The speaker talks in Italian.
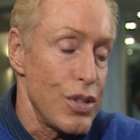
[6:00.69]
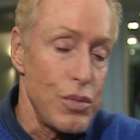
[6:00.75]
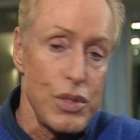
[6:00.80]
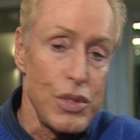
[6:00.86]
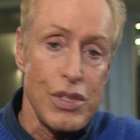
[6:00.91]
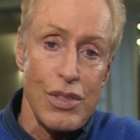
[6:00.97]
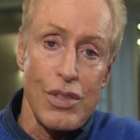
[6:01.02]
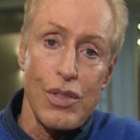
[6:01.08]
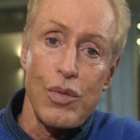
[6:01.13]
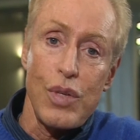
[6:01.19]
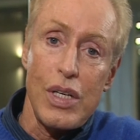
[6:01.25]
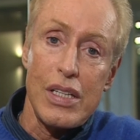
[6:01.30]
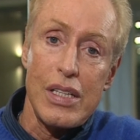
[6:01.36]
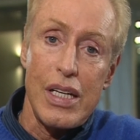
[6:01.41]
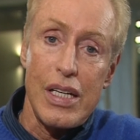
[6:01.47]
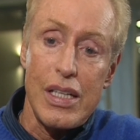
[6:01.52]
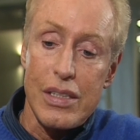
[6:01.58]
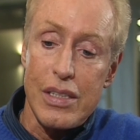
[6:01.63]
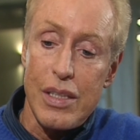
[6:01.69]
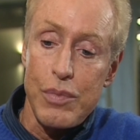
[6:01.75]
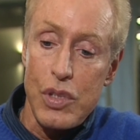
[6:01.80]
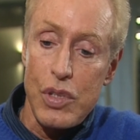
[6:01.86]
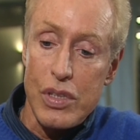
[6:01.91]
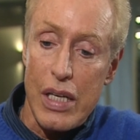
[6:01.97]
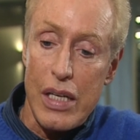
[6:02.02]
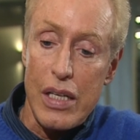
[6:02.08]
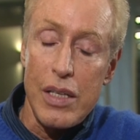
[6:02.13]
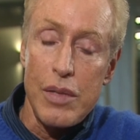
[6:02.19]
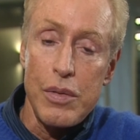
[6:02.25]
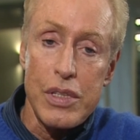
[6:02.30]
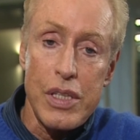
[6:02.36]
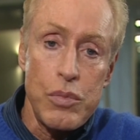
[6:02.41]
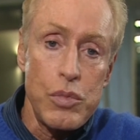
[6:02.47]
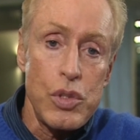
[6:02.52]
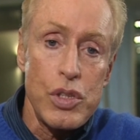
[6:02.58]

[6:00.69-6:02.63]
come sono quelli dell'alta moda, l'alta